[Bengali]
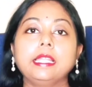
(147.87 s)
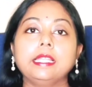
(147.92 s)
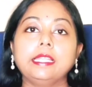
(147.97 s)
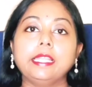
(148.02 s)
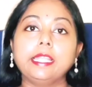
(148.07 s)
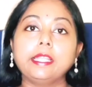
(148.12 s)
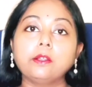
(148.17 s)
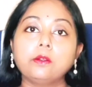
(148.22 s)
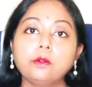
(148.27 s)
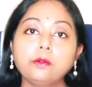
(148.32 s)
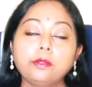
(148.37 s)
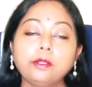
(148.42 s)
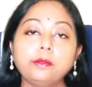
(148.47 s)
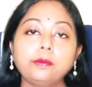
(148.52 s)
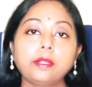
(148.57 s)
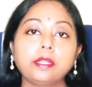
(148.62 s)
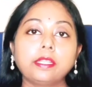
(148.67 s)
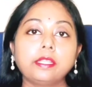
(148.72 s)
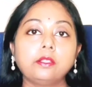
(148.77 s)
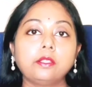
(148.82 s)
ডেঙ্গু
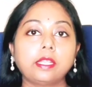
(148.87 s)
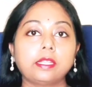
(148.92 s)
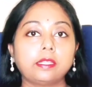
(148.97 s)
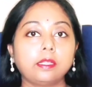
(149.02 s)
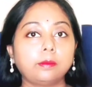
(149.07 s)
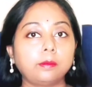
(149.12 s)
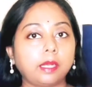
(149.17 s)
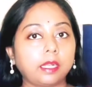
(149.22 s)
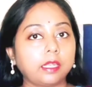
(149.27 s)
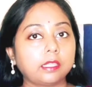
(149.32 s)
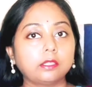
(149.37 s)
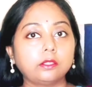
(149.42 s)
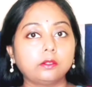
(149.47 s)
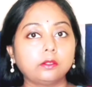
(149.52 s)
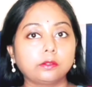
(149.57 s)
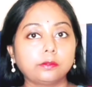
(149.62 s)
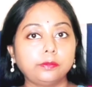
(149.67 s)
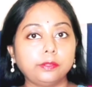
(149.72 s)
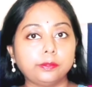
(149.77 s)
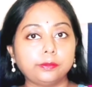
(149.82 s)
ফিভার কিন্তু একটা
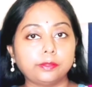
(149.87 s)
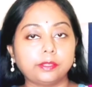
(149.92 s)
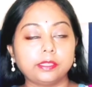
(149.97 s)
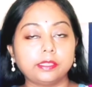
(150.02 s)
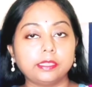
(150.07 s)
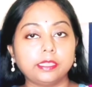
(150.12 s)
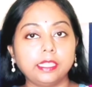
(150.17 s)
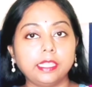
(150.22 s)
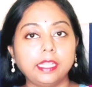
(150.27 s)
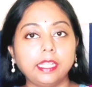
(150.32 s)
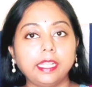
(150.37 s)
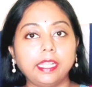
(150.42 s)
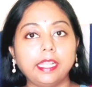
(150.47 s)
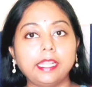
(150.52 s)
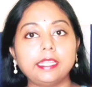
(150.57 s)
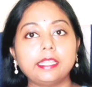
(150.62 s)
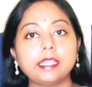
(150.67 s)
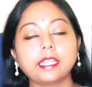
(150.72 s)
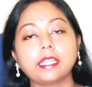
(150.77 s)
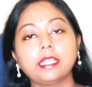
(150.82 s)
মারাত্মক ফিভার
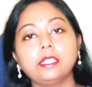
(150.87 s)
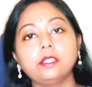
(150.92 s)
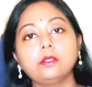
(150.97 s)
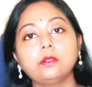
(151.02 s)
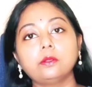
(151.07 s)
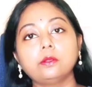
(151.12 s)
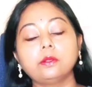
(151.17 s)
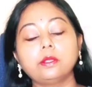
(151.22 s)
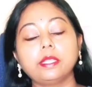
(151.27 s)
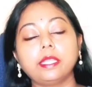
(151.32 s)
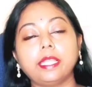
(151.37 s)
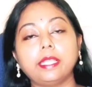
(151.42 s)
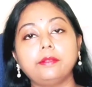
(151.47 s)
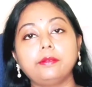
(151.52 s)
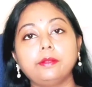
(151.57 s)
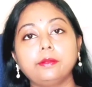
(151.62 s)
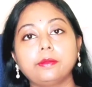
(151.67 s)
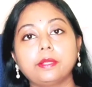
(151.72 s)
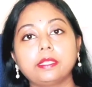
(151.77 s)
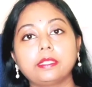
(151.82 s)
এটা কিন্তু এই
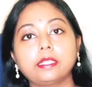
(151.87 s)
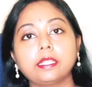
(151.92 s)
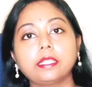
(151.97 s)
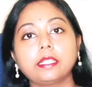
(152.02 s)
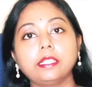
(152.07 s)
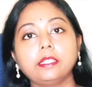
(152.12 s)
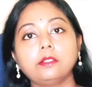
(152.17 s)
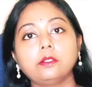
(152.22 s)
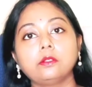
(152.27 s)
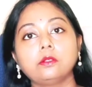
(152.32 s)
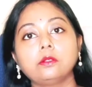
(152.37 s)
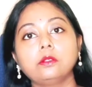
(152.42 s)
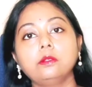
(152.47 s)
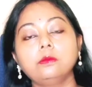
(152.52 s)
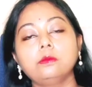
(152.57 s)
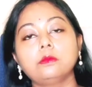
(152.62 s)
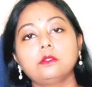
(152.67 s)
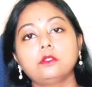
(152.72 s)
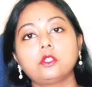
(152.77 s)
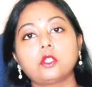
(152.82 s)
ফিভারটা কিন্তু
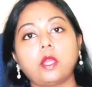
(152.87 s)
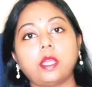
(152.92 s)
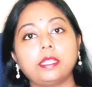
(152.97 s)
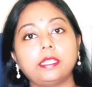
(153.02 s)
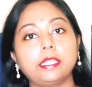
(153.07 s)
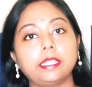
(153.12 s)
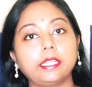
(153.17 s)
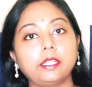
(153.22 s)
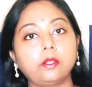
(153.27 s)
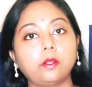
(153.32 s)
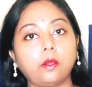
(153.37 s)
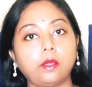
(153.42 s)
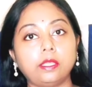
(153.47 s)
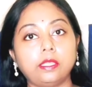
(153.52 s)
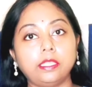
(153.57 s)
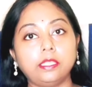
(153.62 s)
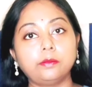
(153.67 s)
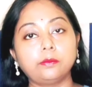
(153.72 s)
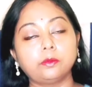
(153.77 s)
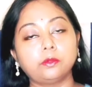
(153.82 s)
ছয় থেকে নয়
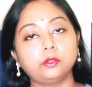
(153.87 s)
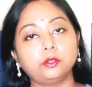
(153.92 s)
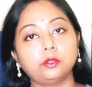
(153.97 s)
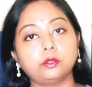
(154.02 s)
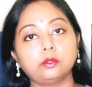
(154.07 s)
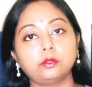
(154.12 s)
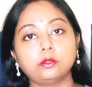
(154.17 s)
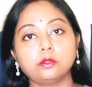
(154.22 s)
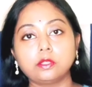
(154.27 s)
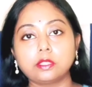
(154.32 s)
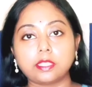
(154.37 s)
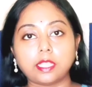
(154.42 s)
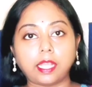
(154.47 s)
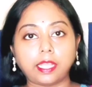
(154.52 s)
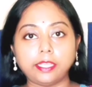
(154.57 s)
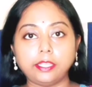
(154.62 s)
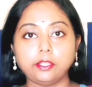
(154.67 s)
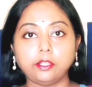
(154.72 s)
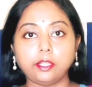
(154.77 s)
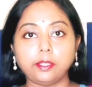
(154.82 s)
দিন পর্যন্ত
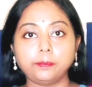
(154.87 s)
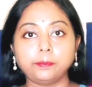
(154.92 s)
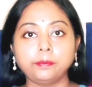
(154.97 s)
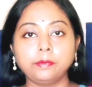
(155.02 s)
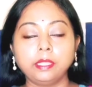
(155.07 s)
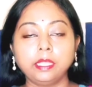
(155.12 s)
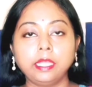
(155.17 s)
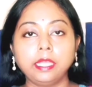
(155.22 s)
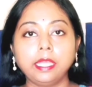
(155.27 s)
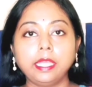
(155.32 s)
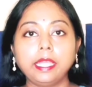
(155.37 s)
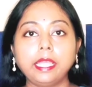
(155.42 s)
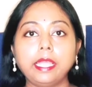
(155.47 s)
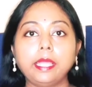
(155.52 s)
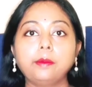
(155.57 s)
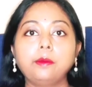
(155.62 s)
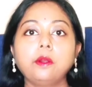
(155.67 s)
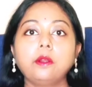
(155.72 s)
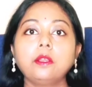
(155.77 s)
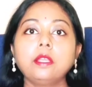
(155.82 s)
স্থায়ী হয়
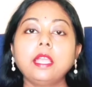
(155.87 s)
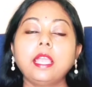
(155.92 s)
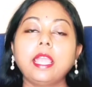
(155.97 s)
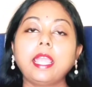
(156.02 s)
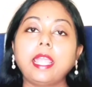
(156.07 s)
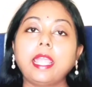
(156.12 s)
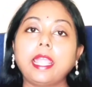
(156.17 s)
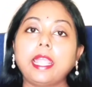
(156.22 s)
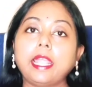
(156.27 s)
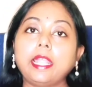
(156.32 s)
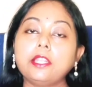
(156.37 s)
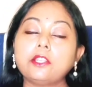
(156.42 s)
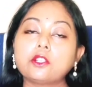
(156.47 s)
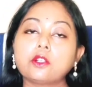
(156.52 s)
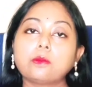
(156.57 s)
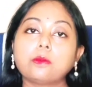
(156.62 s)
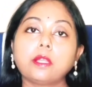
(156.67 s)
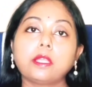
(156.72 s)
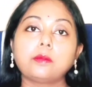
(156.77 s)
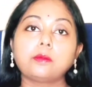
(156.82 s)
এবং এই
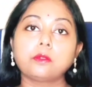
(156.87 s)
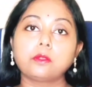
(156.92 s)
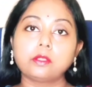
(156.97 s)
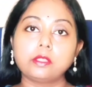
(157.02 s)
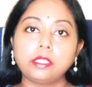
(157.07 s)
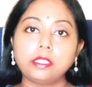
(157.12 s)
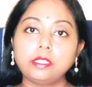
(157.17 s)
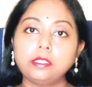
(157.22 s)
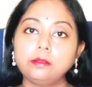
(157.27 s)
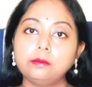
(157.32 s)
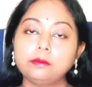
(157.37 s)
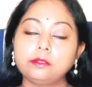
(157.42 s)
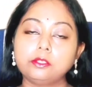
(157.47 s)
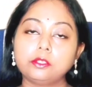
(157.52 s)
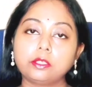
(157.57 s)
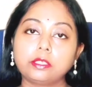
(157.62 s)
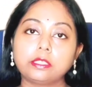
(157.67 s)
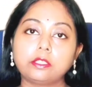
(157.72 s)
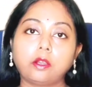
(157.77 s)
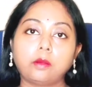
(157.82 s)
সময়ের মধ্যে
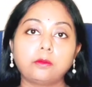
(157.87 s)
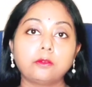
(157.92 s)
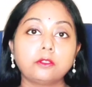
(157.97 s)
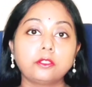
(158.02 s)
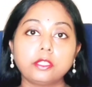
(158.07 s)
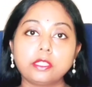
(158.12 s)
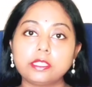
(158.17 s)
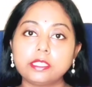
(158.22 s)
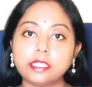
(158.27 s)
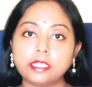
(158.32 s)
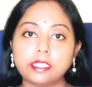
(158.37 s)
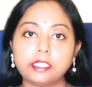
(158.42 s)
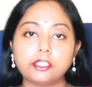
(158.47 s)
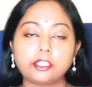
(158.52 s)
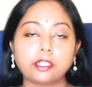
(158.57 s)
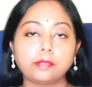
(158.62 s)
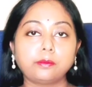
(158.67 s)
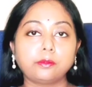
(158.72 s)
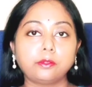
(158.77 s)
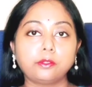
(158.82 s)
অবশ্যই
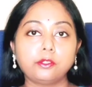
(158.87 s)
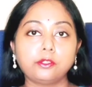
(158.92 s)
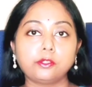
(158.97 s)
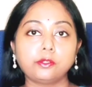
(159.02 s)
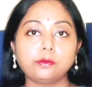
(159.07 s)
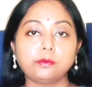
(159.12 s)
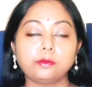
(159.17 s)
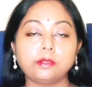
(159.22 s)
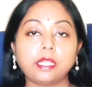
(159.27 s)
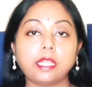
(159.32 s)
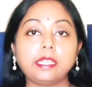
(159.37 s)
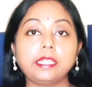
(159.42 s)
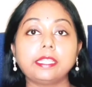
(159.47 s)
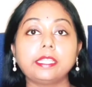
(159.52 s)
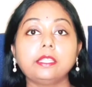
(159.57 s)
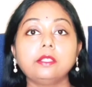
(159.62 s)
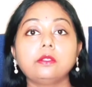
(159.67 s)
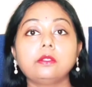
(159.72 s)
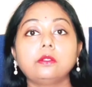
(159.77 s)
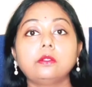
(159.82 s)
চিকিৎসার প্রয়োজন নালে
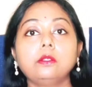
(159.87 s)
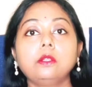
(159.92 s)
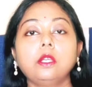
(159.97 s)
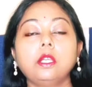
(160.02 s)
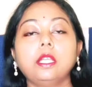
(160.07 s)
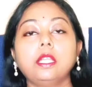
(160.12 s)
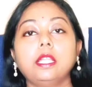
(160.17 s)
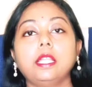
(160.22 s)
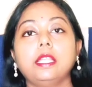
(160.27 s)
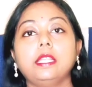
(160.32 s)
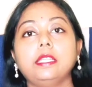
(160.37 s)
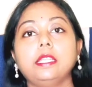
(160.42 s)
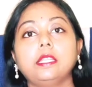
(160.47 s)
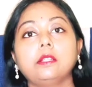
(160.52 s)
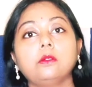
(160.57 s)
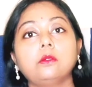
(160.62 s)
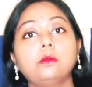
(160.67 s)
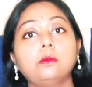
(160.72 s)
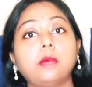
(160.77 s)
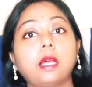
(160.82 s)
কিন্তু
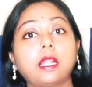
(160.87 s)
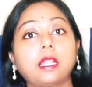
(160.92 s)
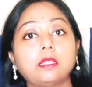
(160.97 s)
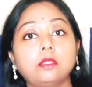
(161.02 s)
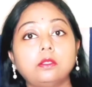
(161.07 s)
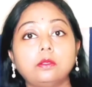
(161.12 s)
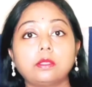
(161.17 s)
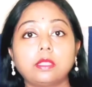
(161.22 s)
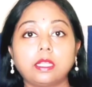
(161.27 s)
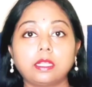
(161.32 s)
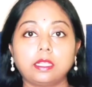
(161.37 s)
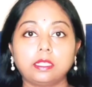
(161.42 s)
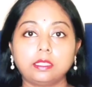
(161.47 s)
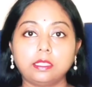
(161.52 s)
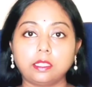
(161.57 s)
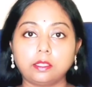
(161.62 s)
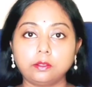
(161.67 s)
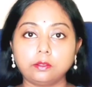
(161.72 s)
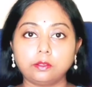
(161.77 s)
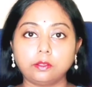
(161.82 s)
ডেঙ্গু মারাত্মক আকার
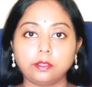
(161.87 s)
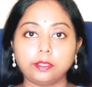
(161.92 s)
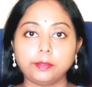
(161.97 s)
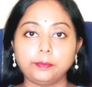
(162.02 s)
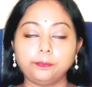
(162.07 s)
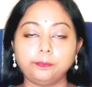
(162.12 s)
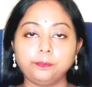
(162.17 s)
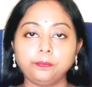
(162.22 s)
ধারণ করে